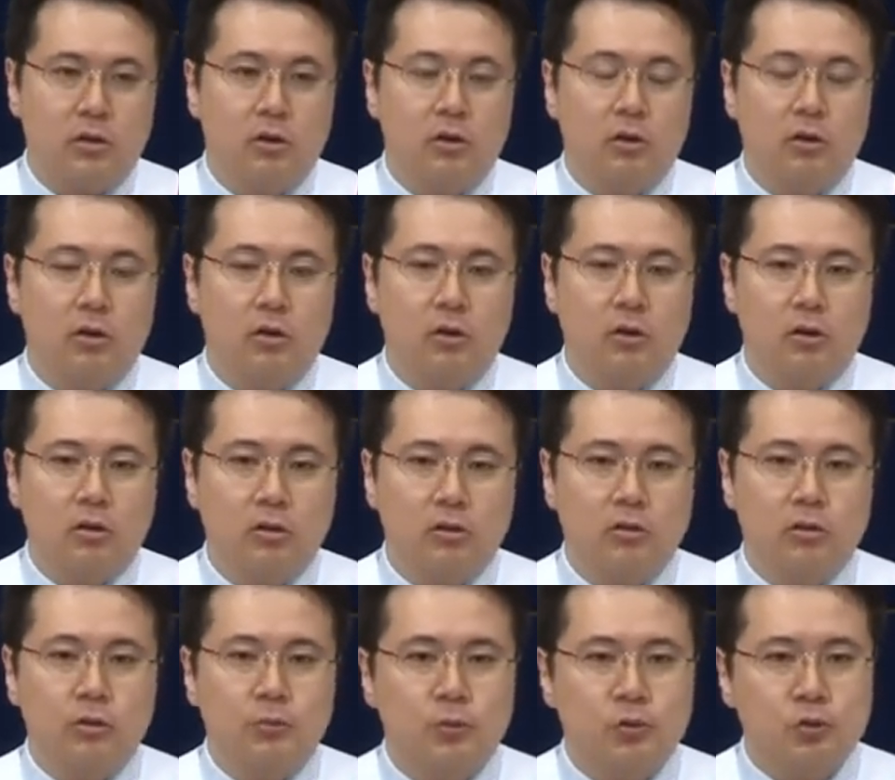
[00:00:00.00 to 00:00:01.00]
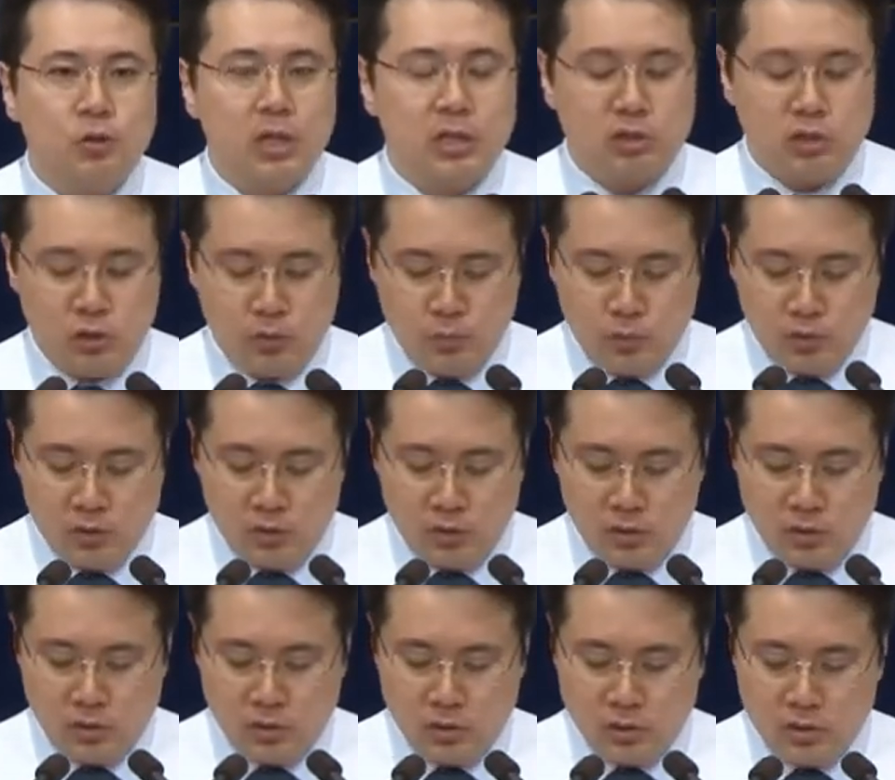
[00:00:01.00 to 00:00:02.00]
この魚流の木
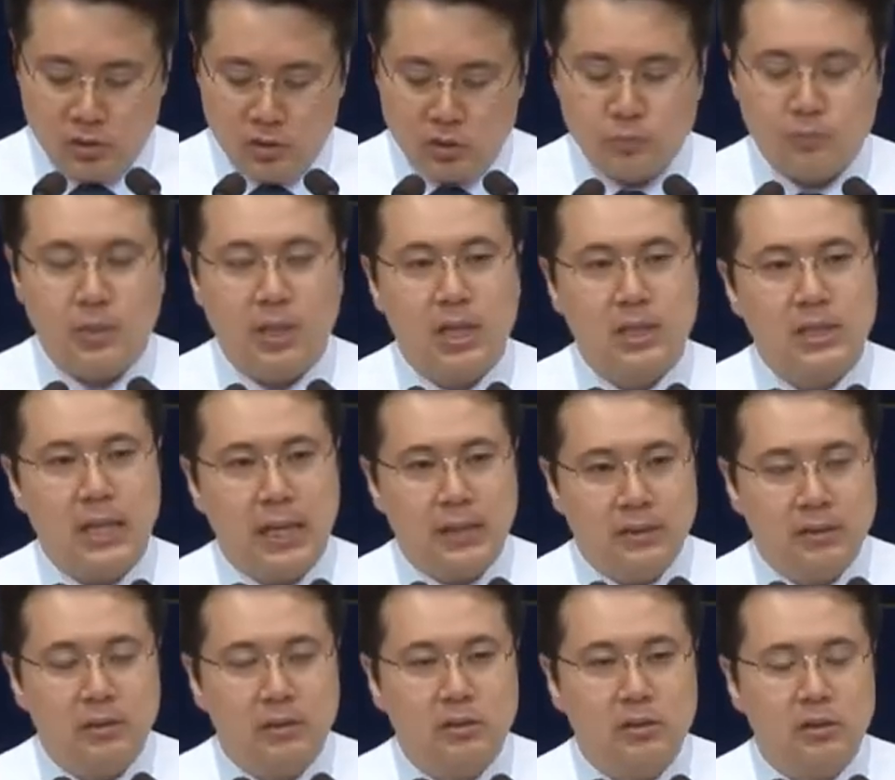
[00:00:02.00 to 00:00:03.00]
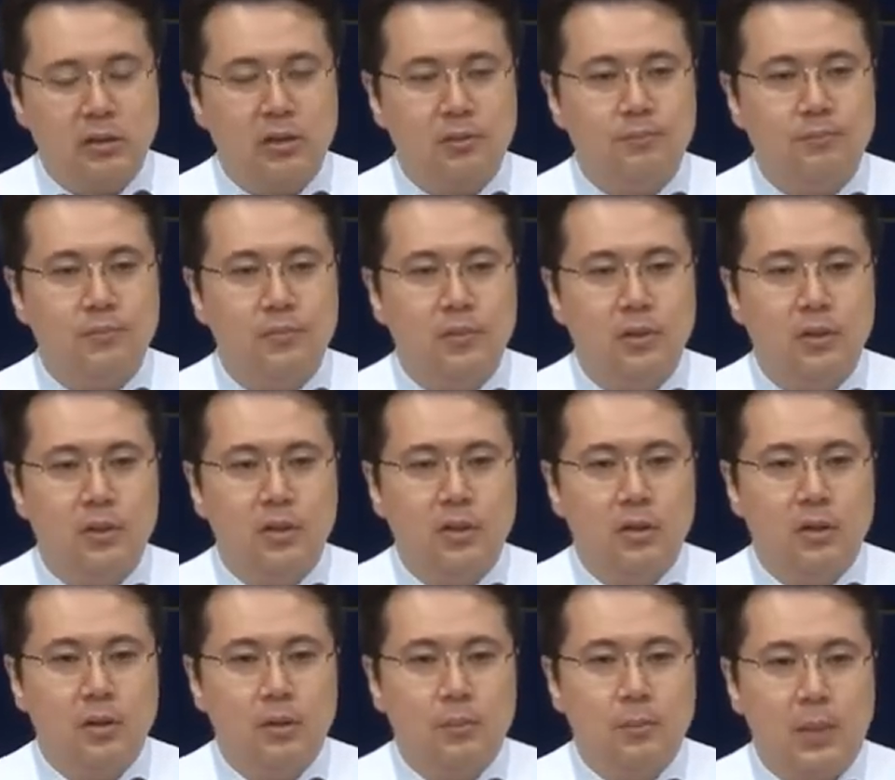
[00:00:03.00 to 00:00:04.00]
が、え細くて
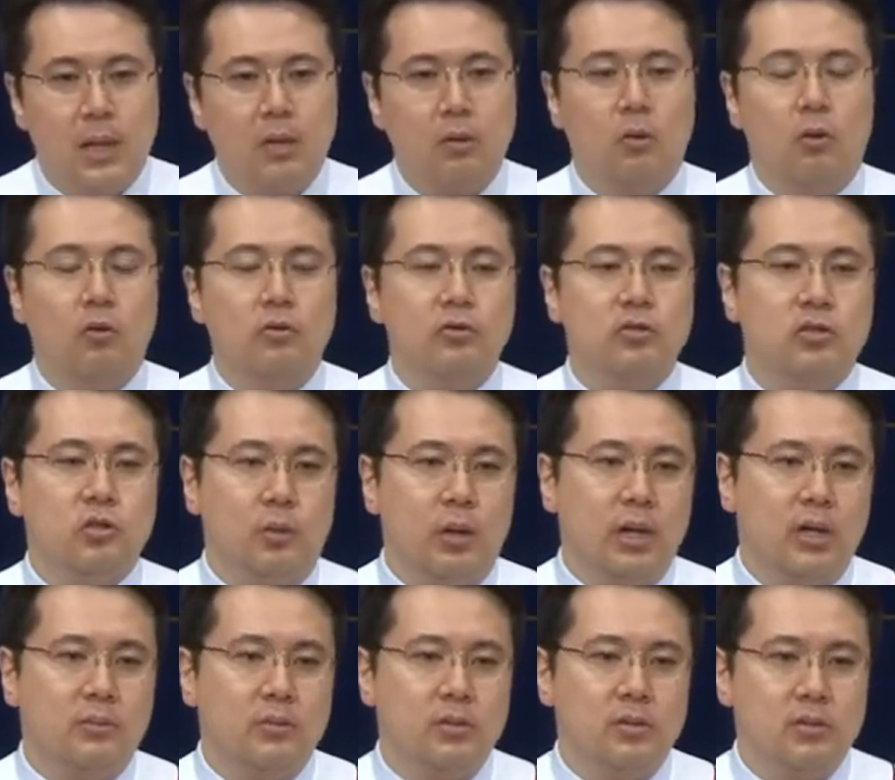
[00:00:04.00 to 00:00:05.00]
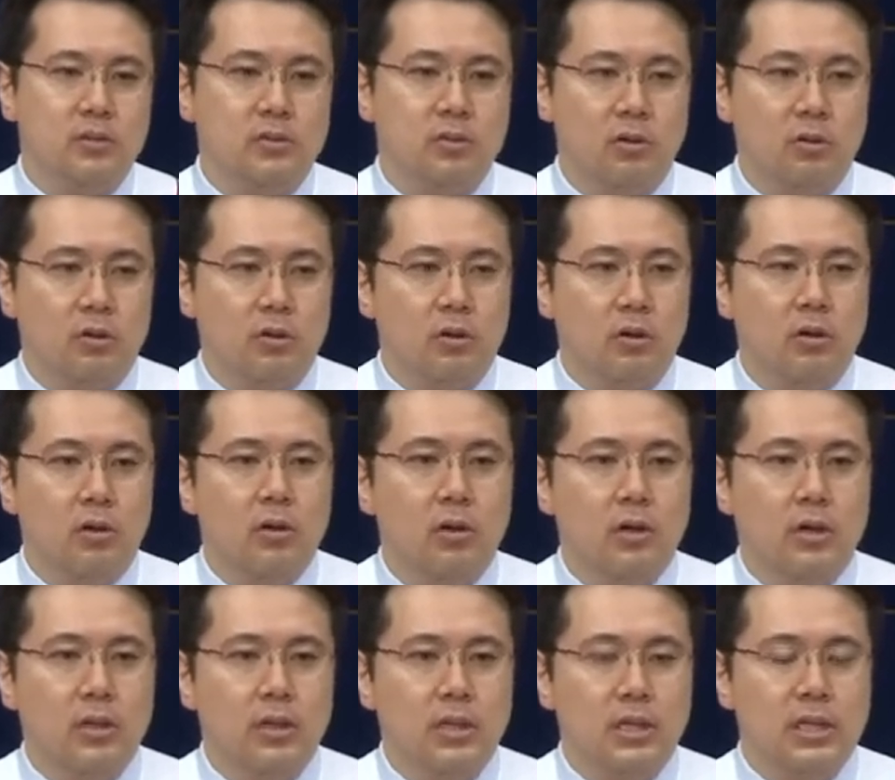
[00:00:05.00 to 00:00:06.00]
水分を蒸発させ
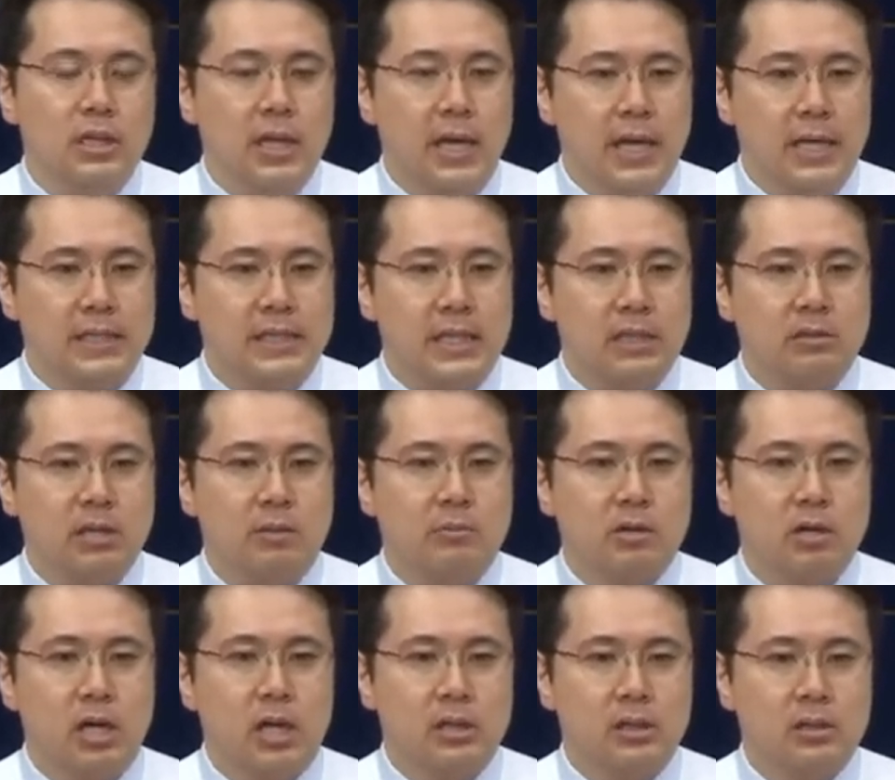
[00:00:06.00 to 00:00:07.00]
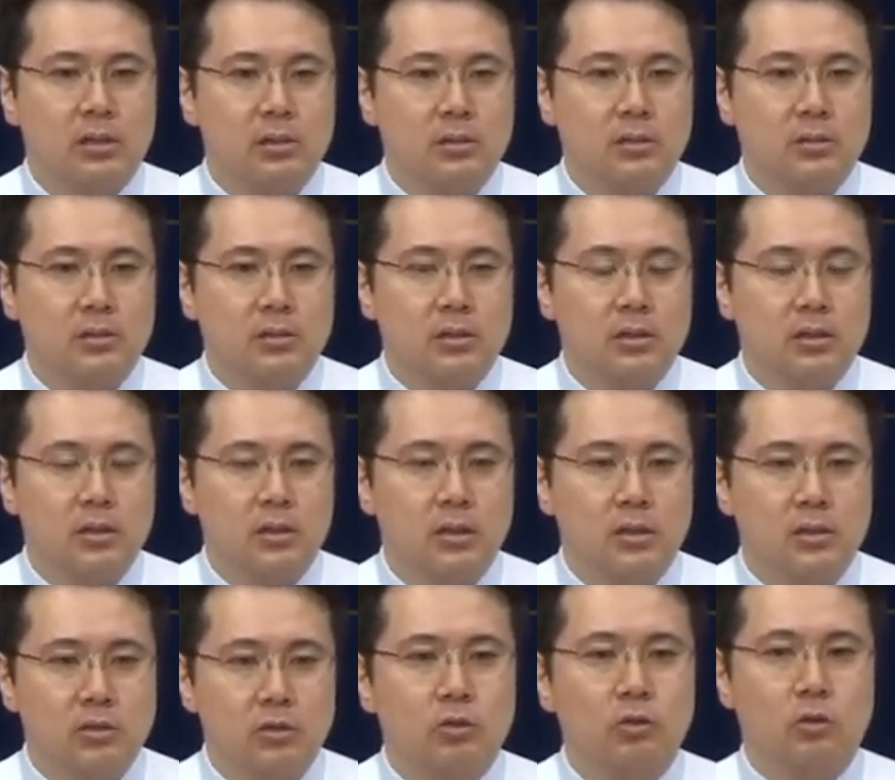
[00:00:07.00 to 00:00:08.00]
ないようにですね私たちもこ
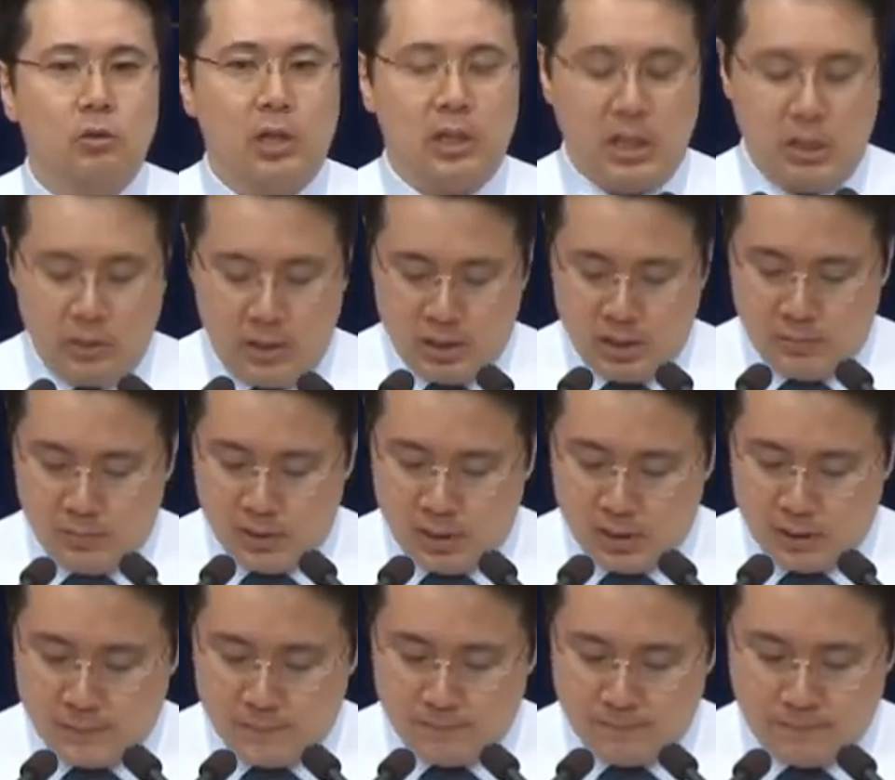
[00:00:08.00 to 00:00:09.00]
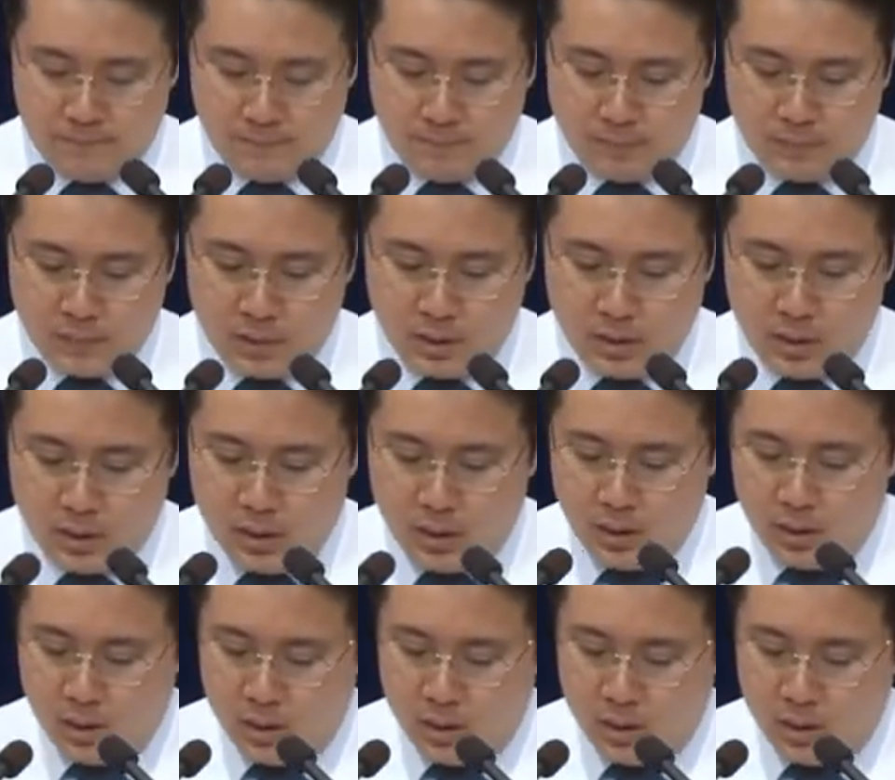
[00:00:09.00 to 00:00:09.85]
の木のような信徒とならなければいけま